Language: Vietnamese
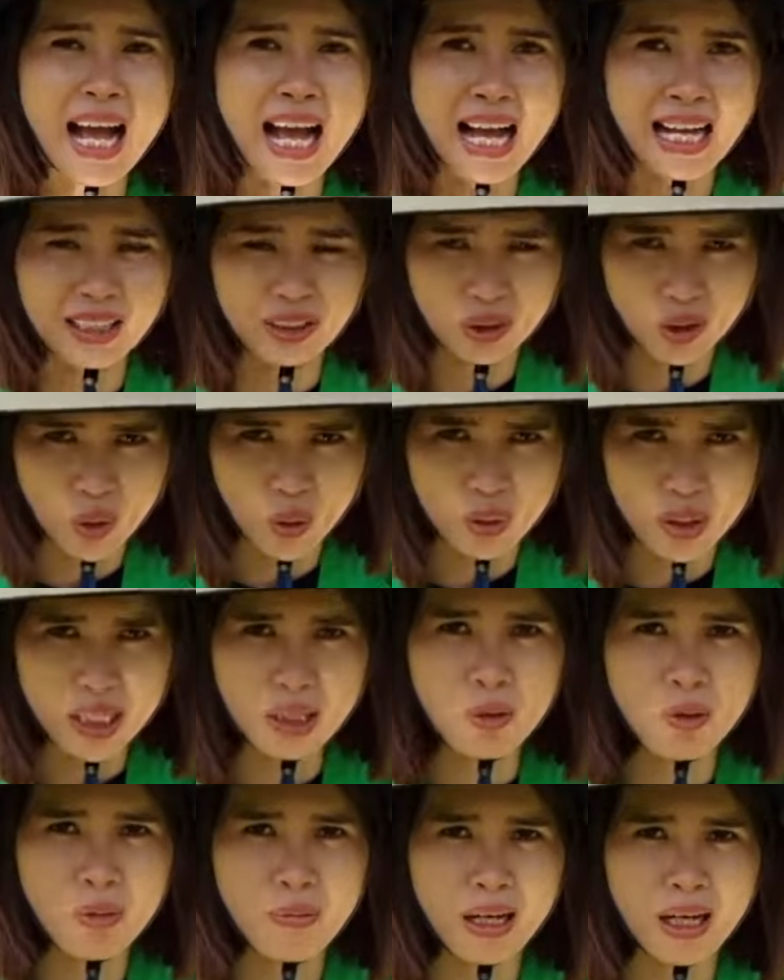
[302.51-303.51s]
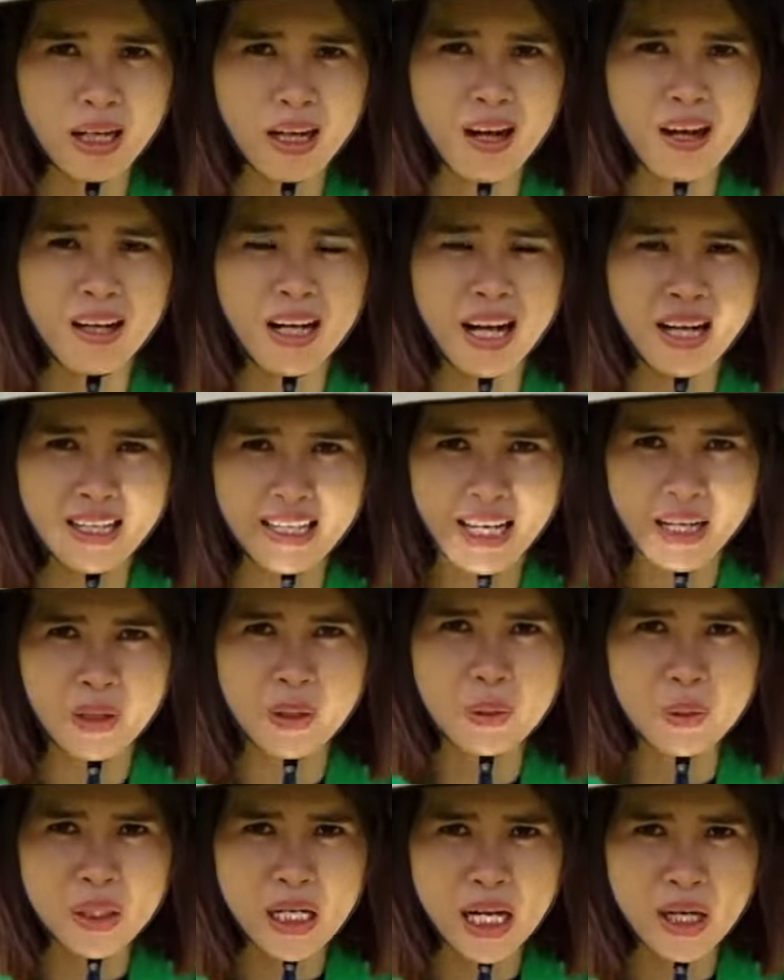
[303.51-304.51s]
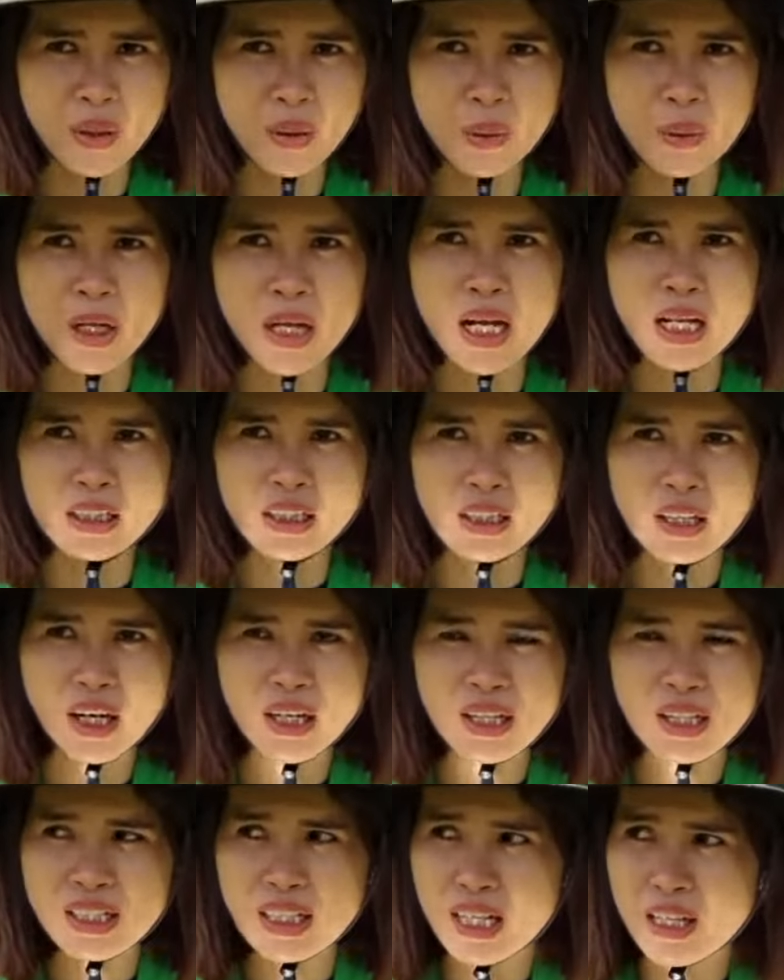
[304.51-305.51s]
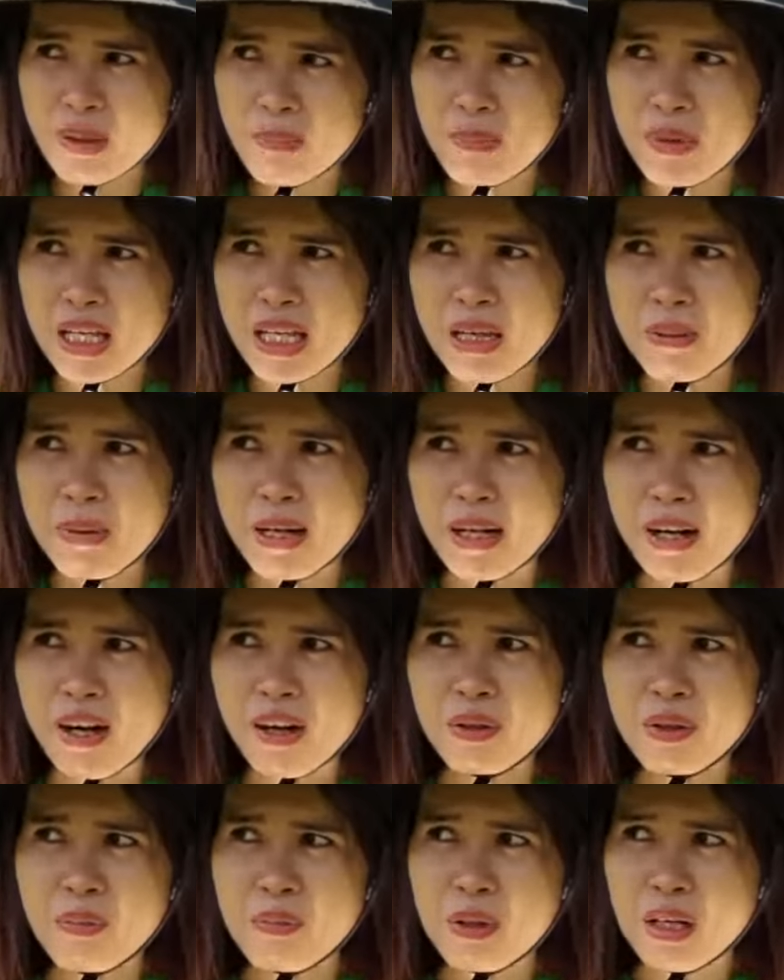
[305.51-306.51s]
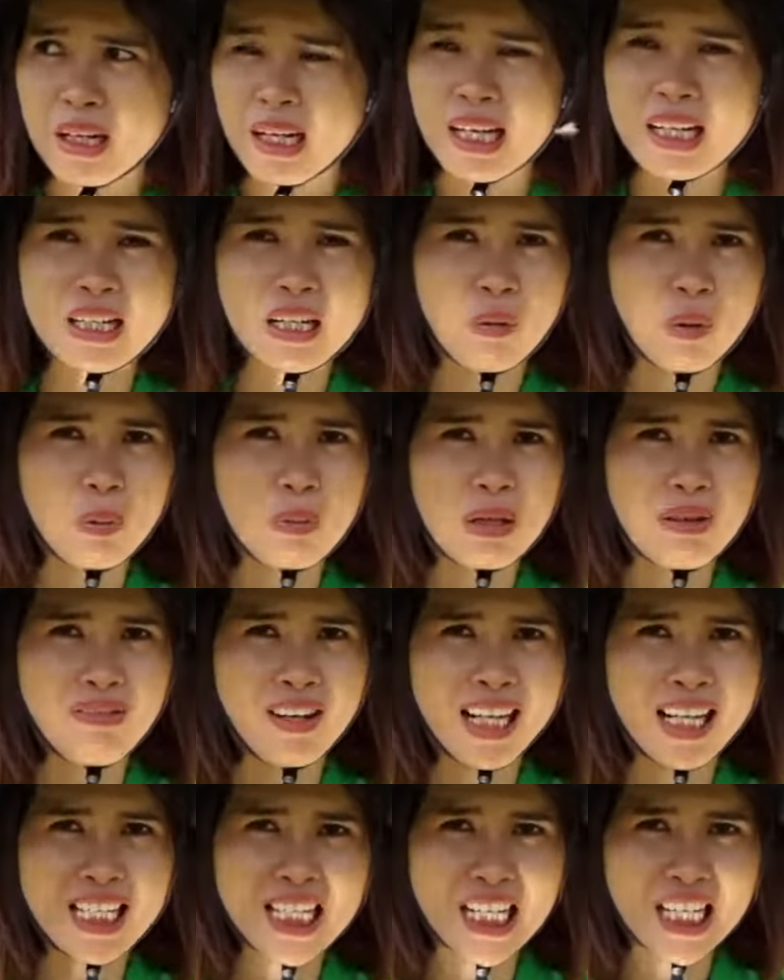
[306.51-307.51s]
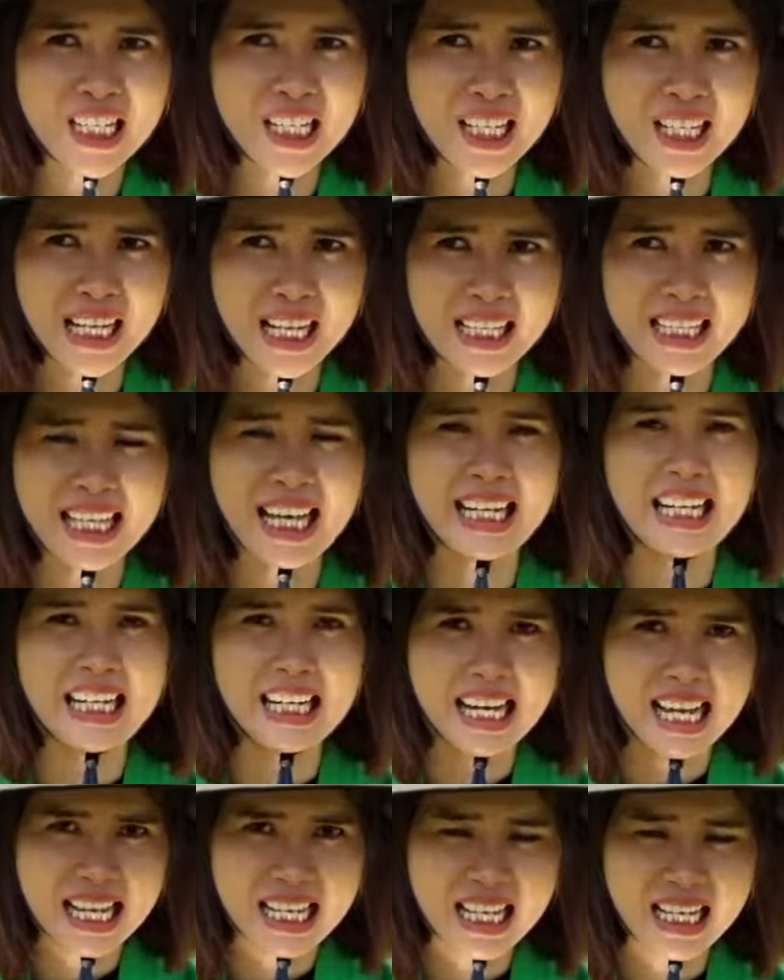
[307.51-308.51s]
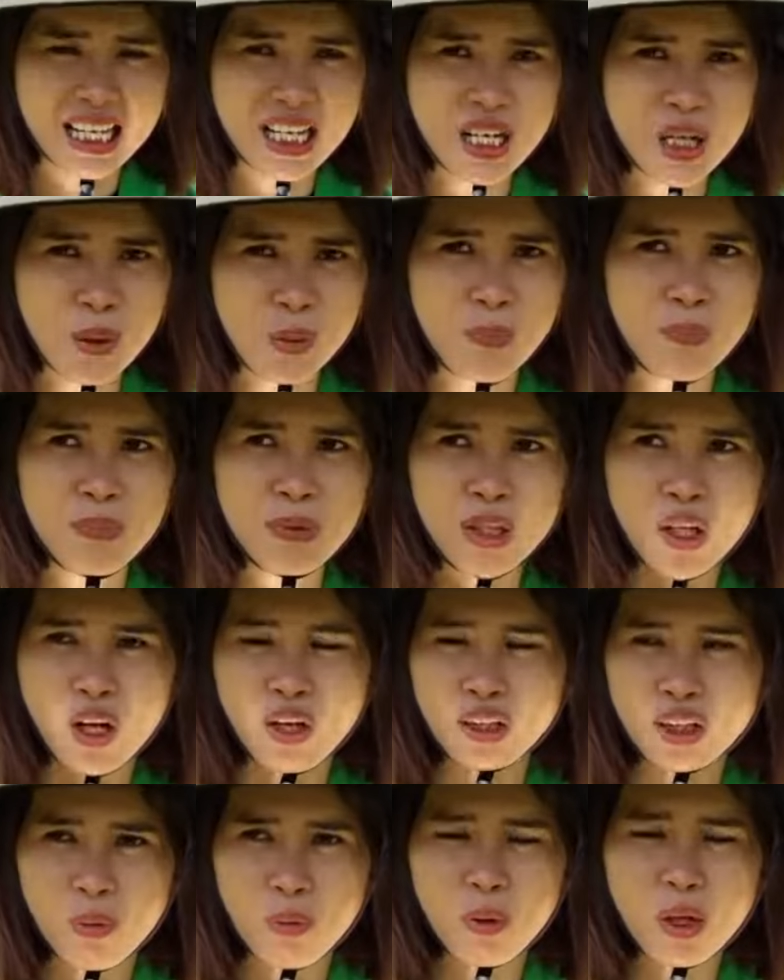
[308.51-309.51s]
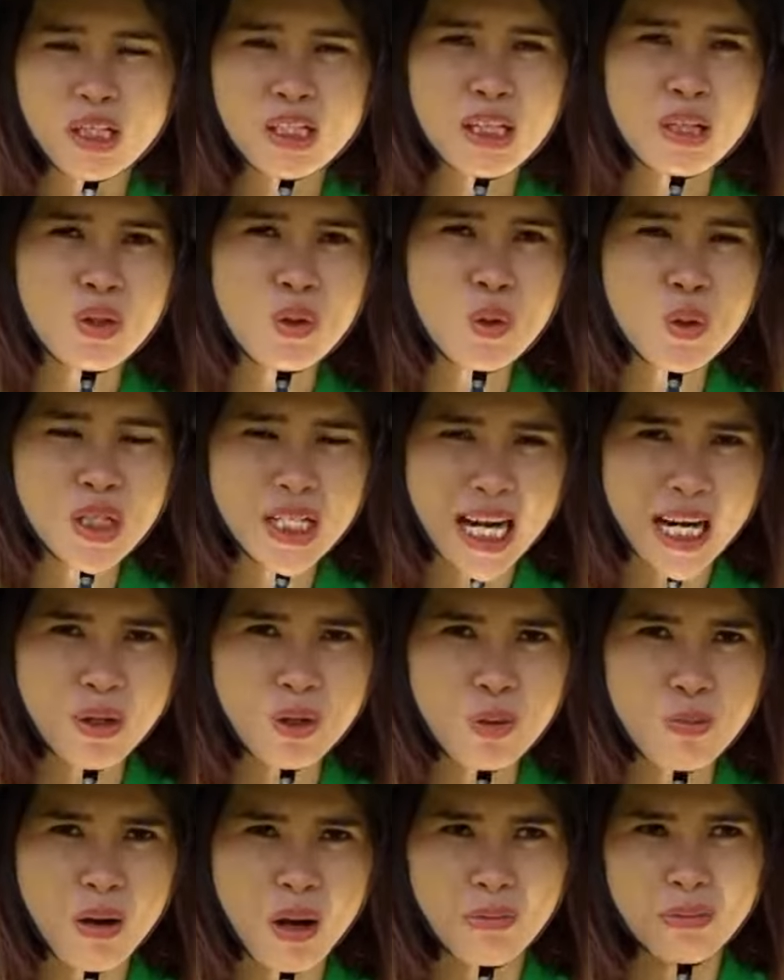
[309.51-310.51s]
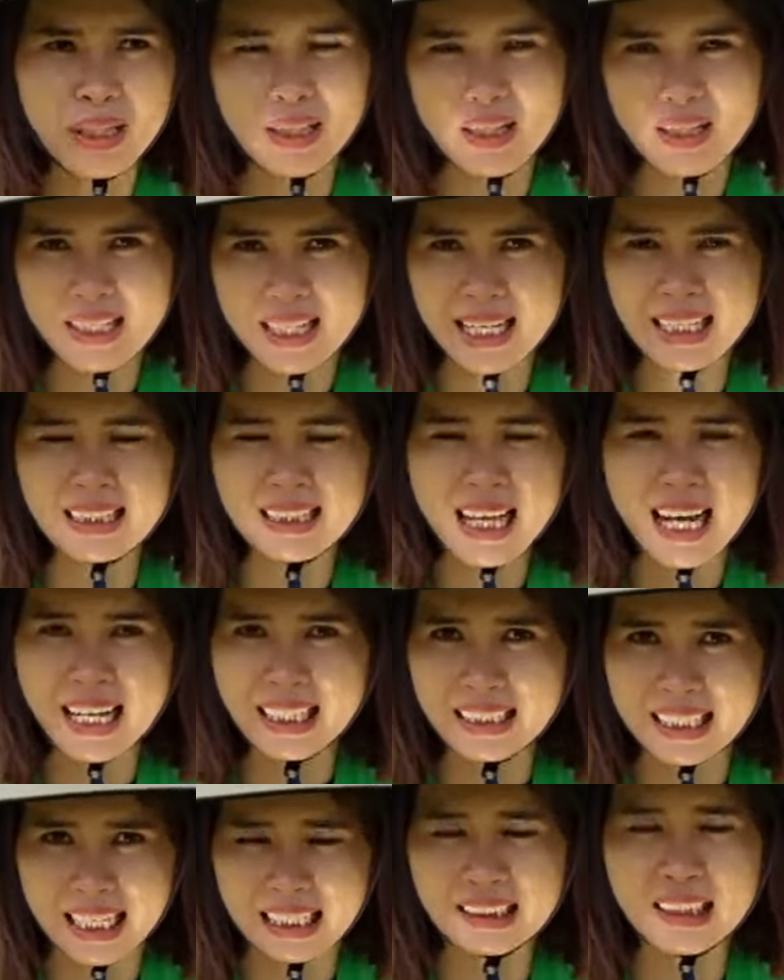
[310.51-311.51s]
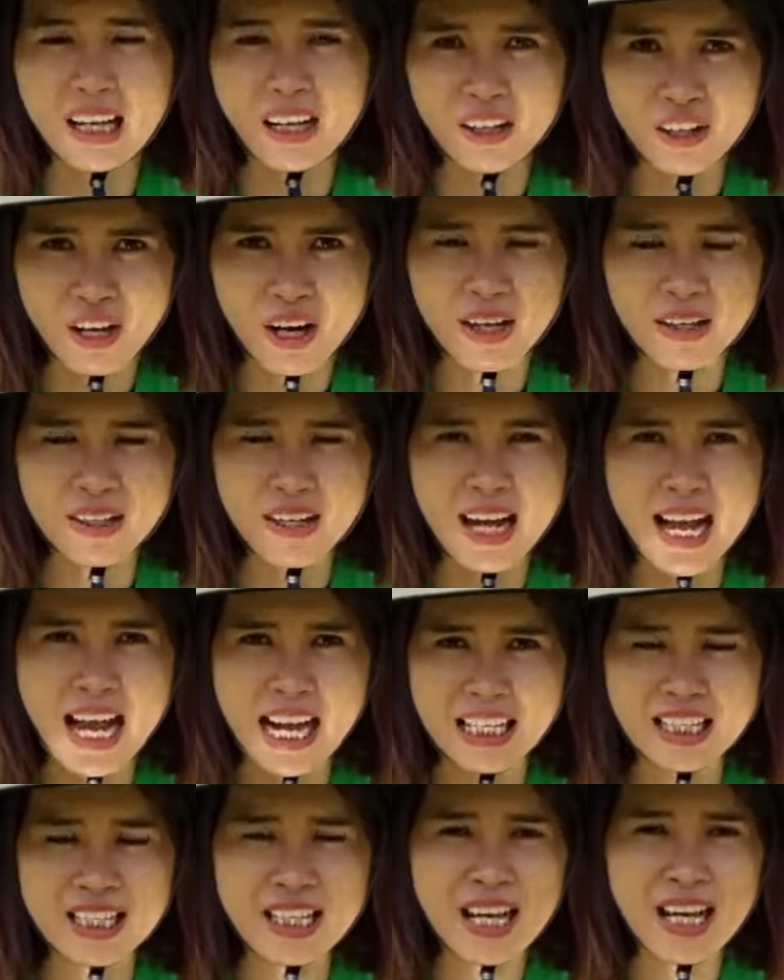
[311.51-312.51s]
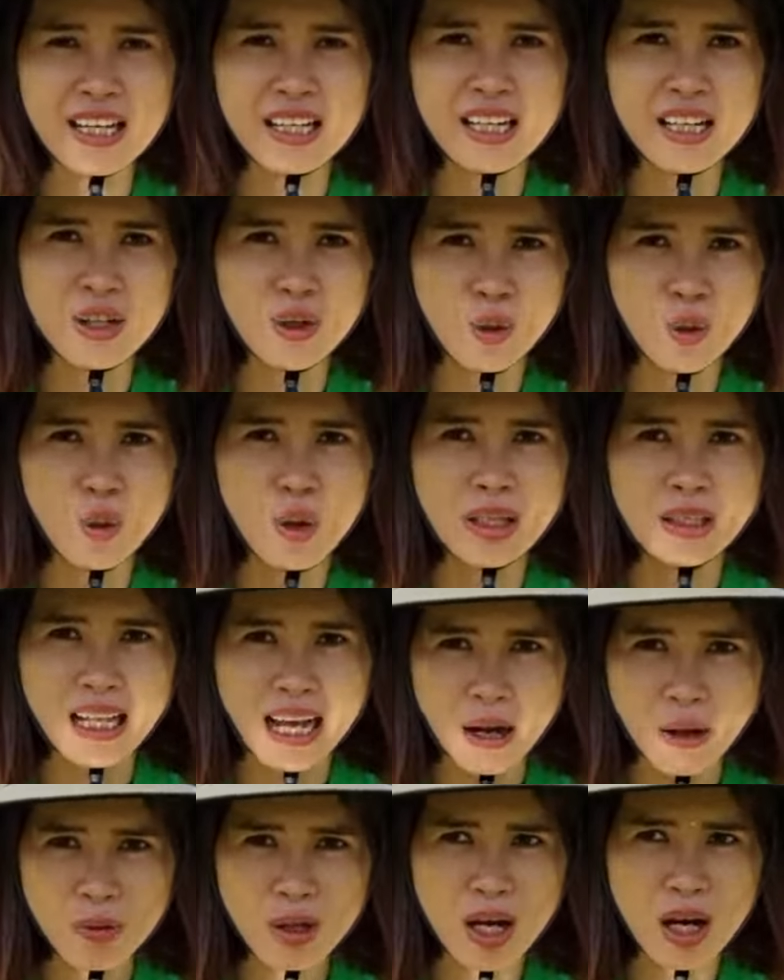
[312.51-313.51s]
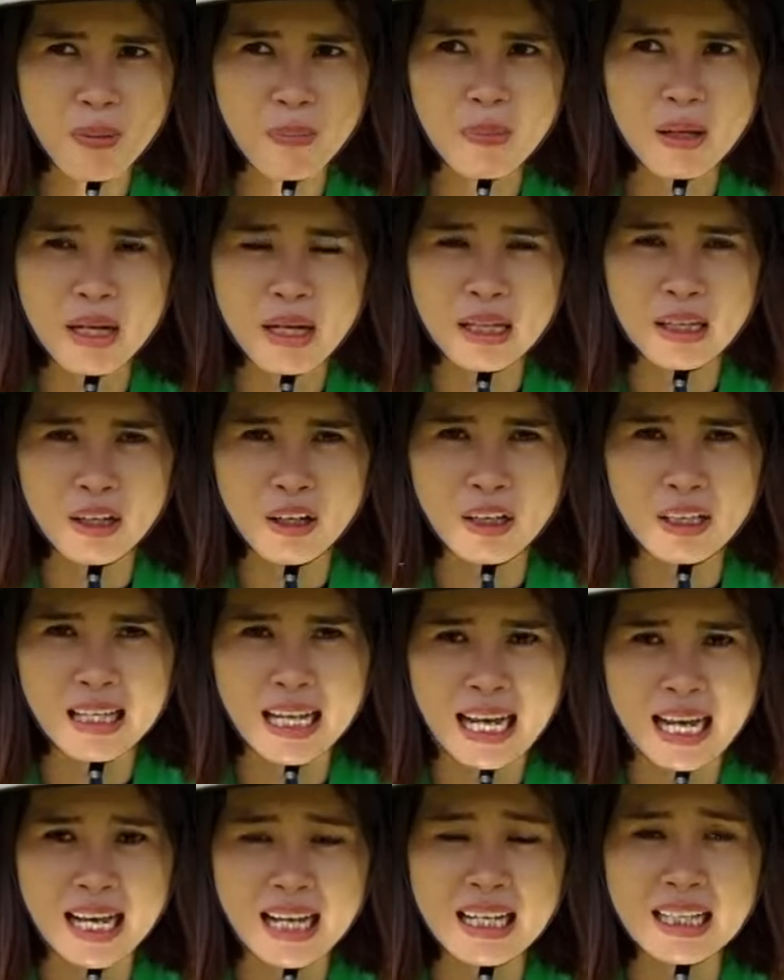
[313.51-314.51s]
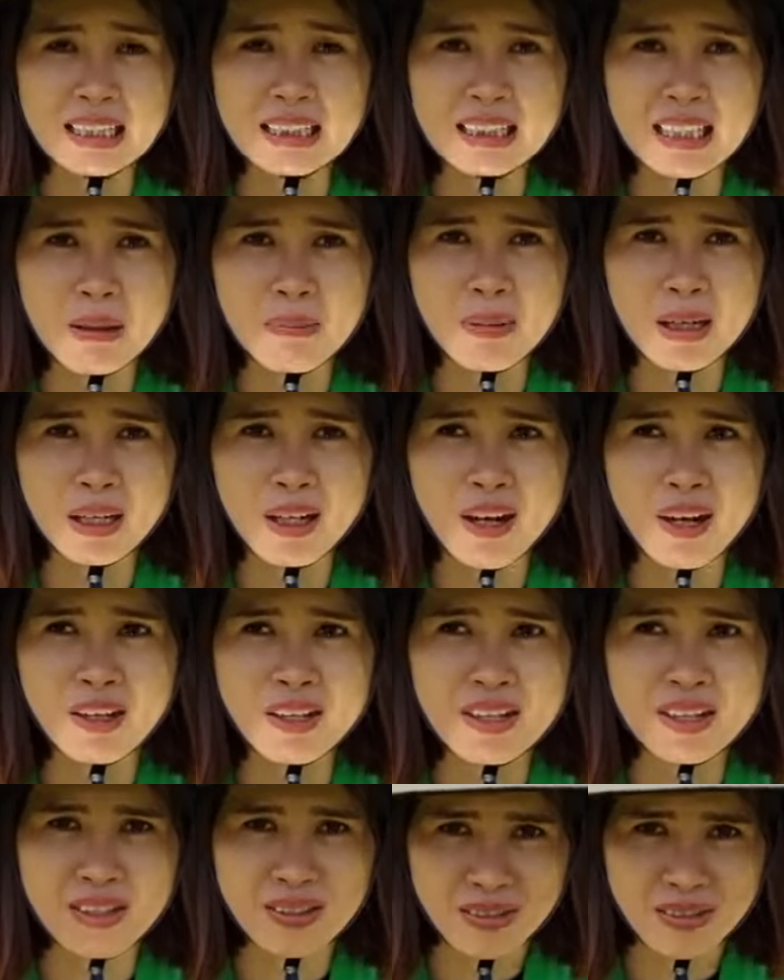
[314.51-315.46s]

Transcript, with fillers: ăn tonic quý bà con ở dạng hữu cơ luôn từ đó nó sẽ giúp cái gì bà con giúp cho cây trồng của mình phát triển rất là nhanh đẻ nhánh nhiều còn trong quá trình nuôi trái nuôi bông thì nó sắc thắt chặt từng rời nó hạn chế cái vụ tháo khớp gọi là sao bà con